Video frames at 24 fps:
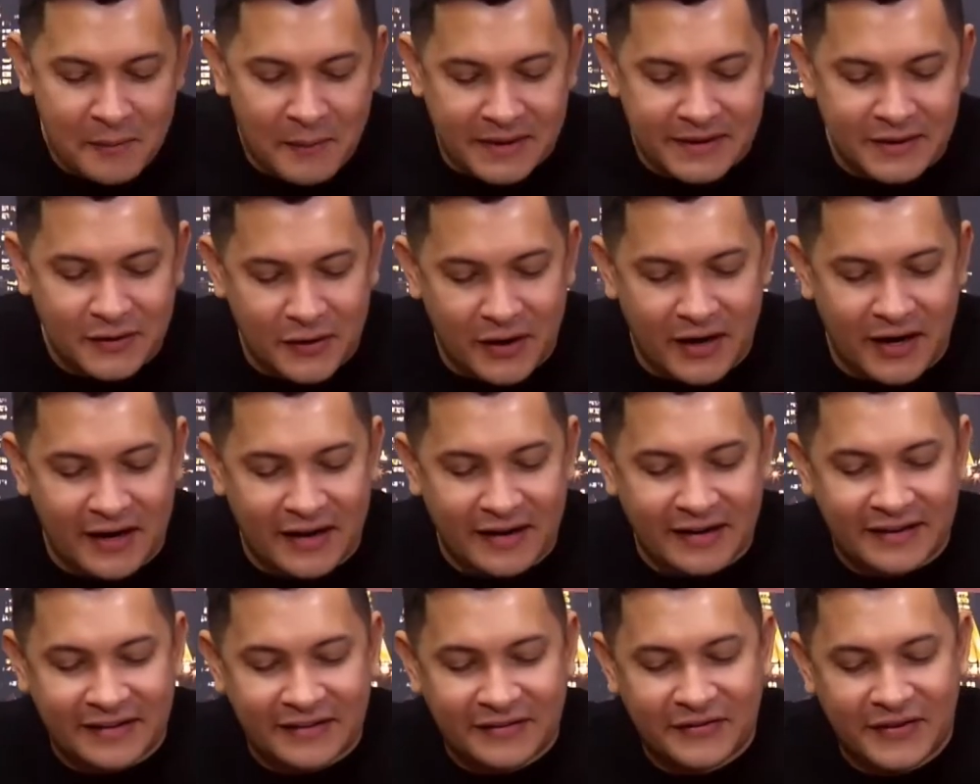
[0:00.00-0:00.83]
Mas
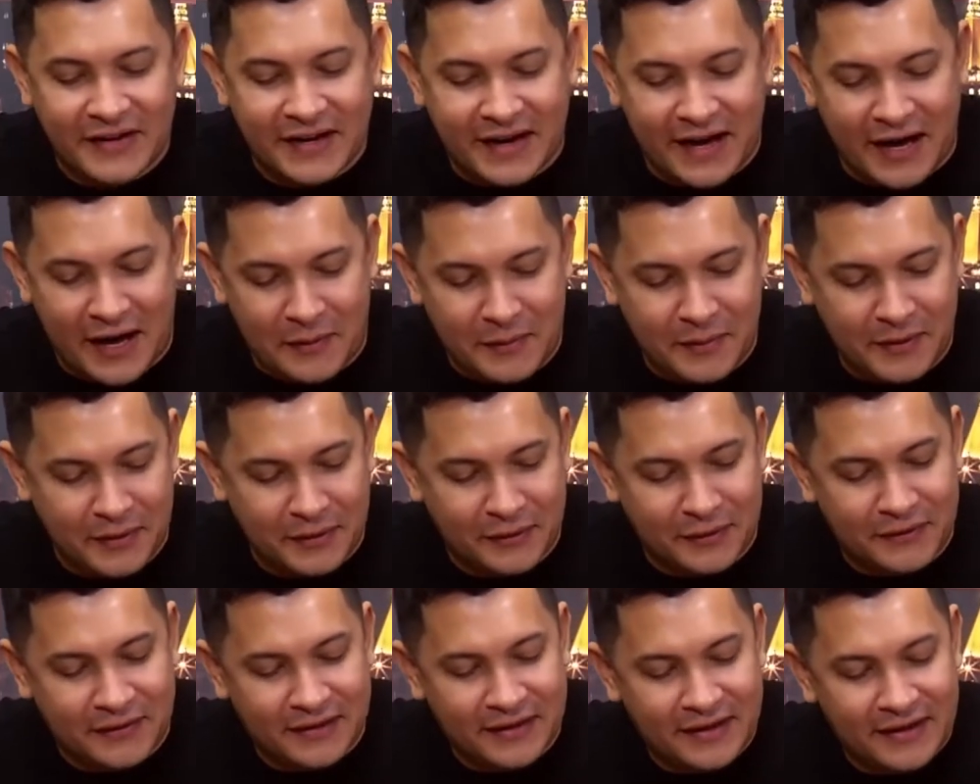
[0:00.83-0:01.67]
agora, vem cá,
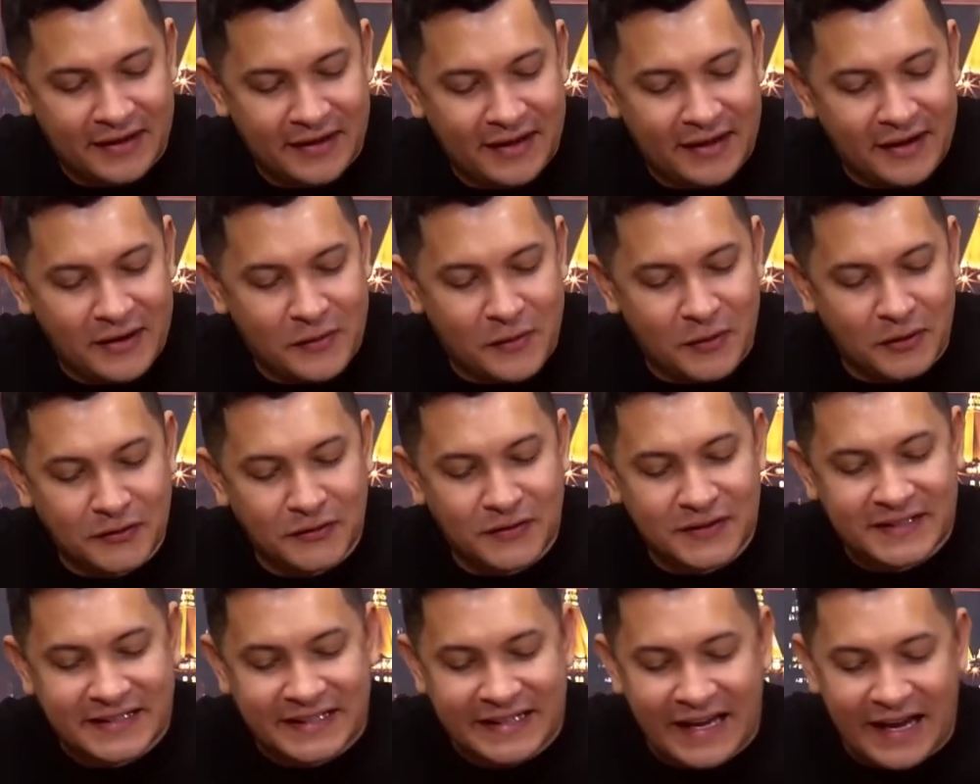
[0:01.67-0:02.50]
amigo. Quando
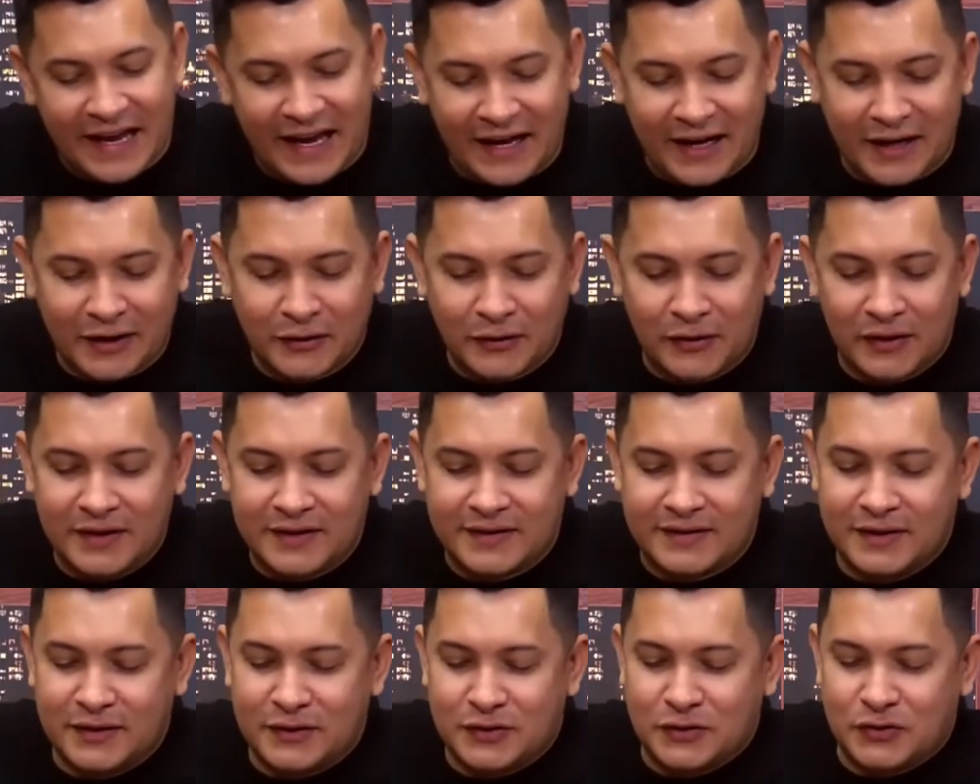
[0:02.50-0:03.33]
você era
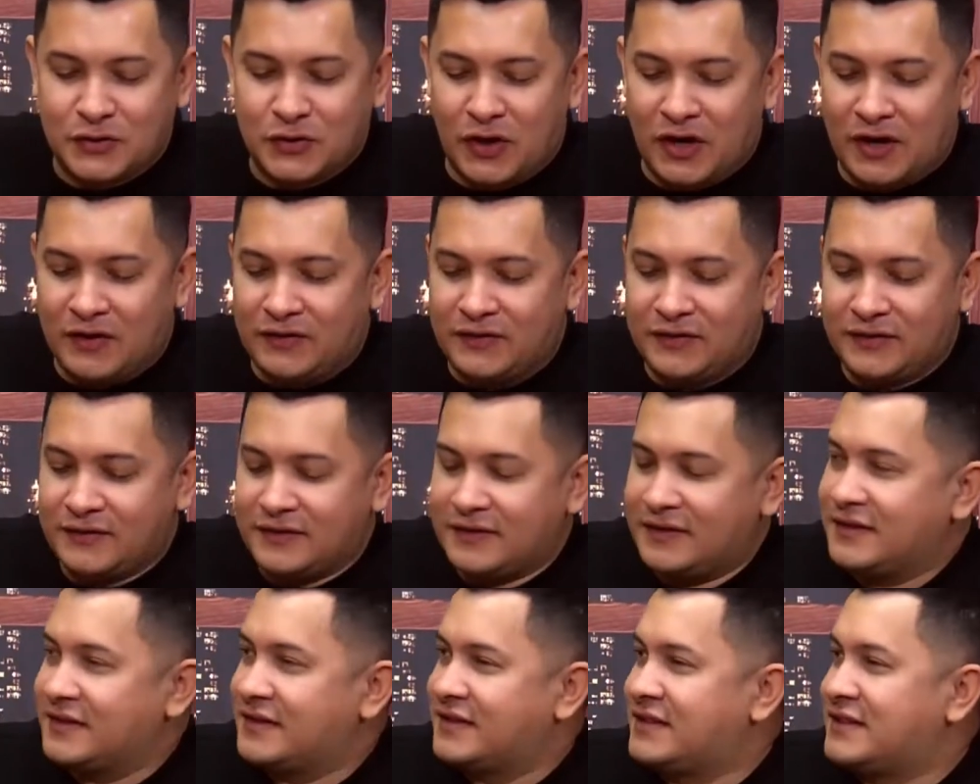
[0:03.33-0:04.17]
adolescente jovem,
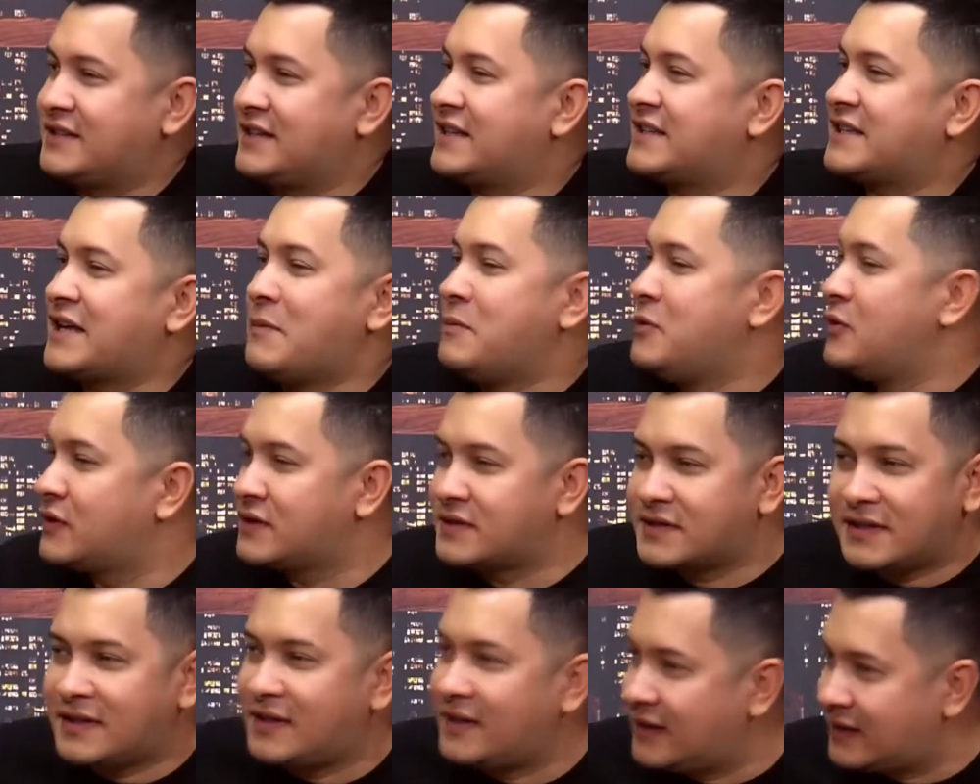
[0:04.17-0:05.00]
você já sabia o que
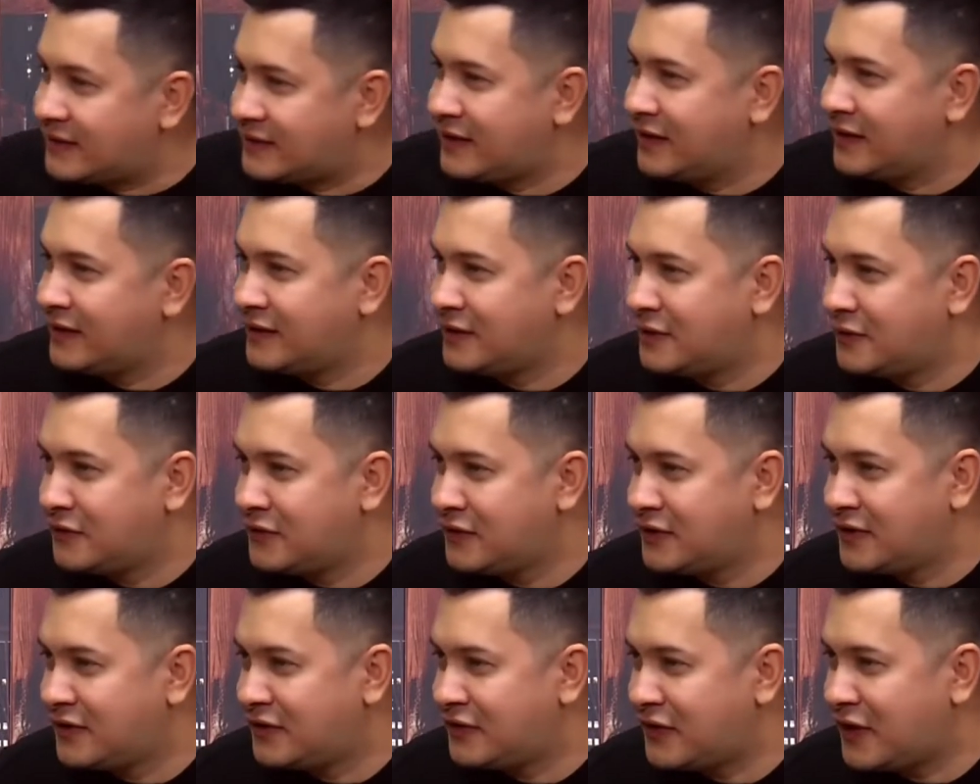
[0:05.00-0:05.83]
você queria ter na
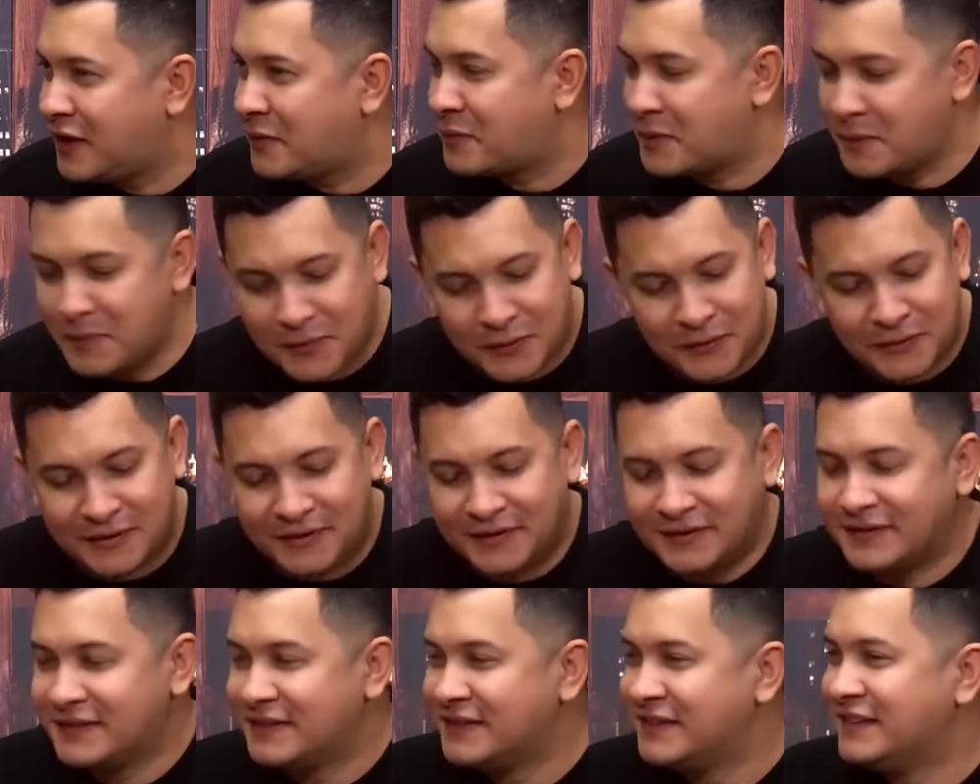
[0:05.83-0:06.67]
vida? Fala para mim,
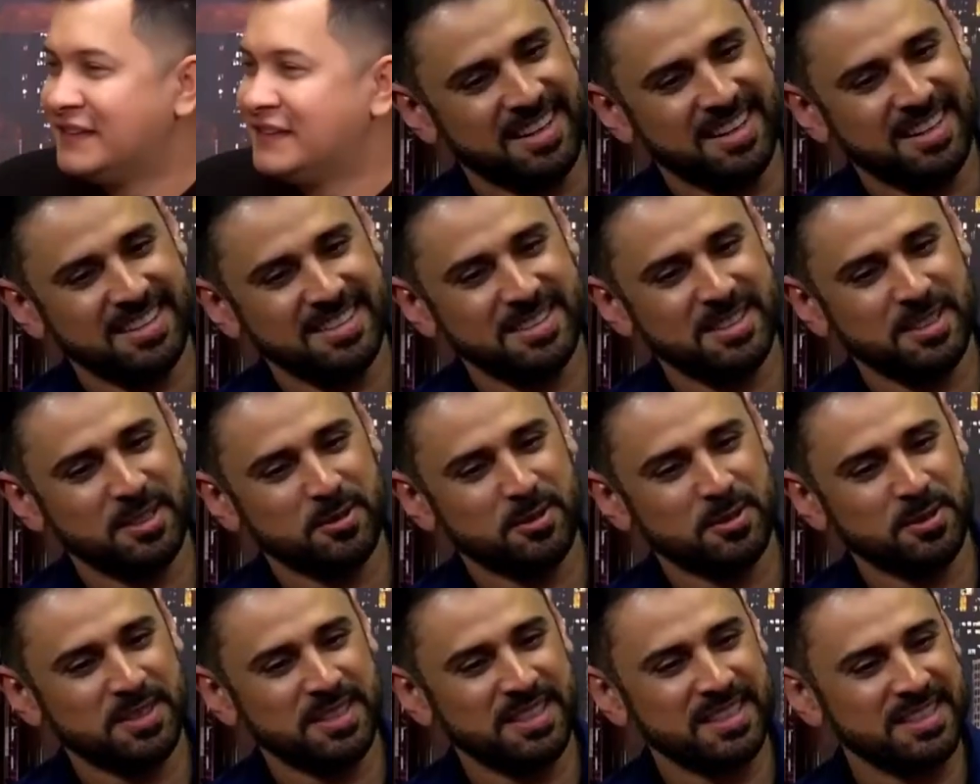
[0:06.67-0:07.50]
Rodrigo. Ah, sim,
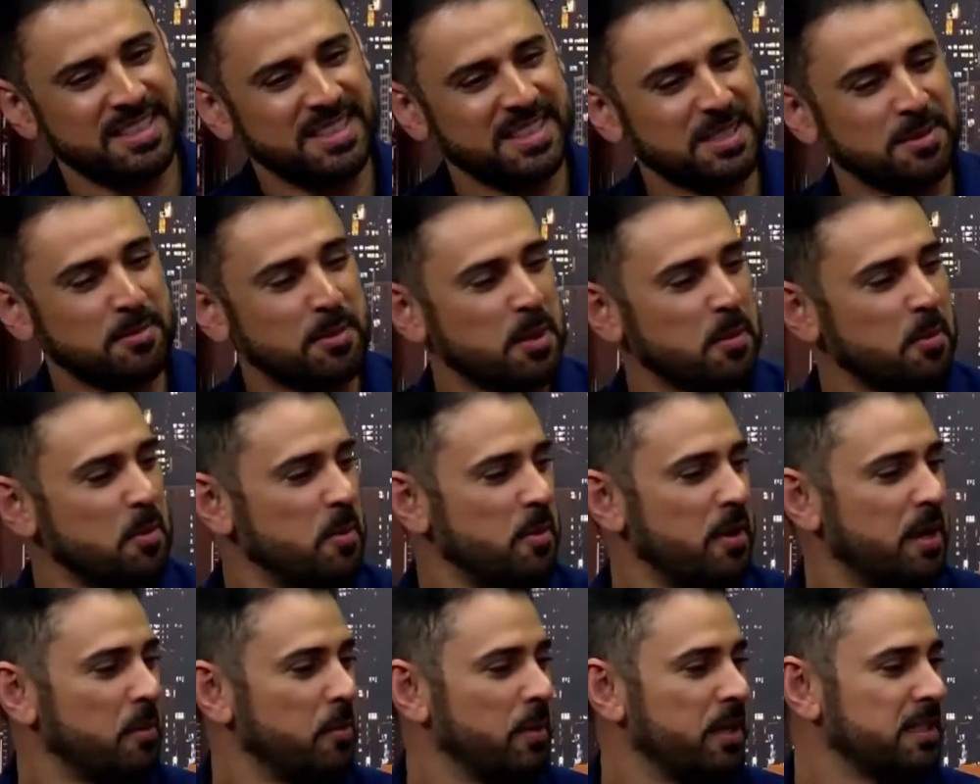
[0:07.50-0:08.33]
com certeza. Mas
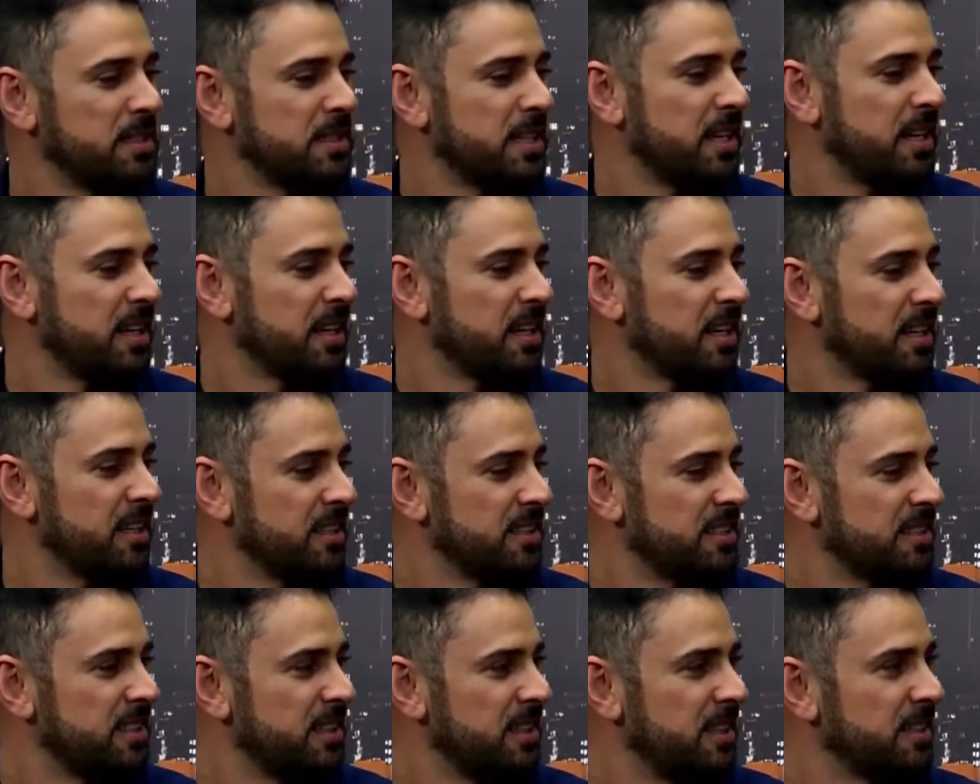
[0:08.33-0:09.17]
primeiramente quero
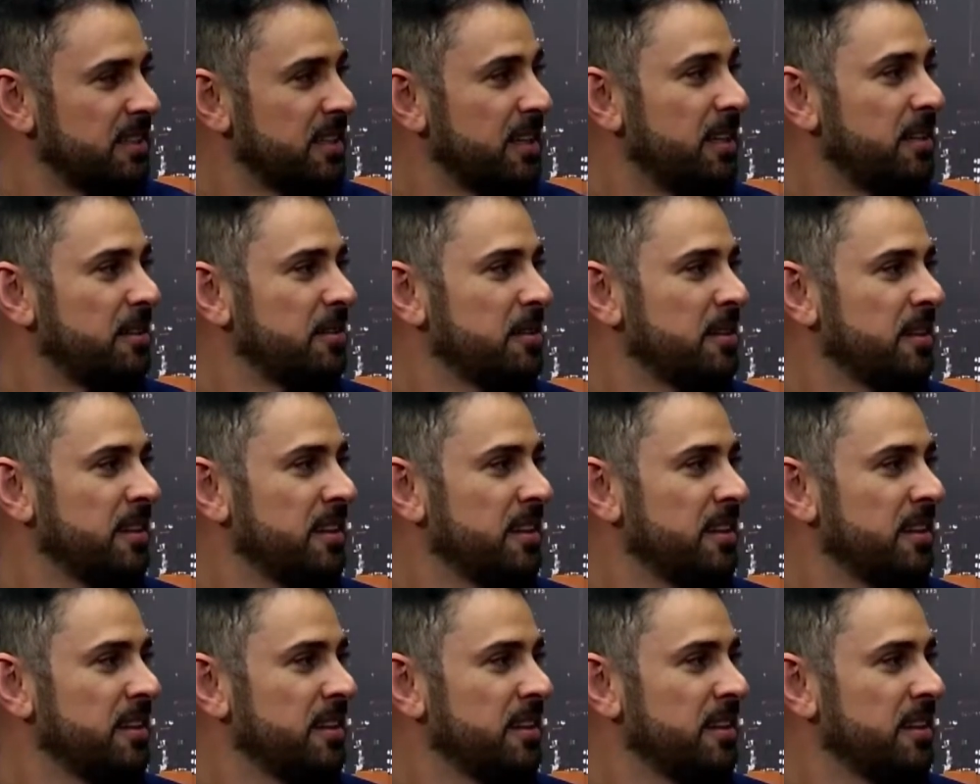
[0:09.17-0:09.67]
agradecer, tá?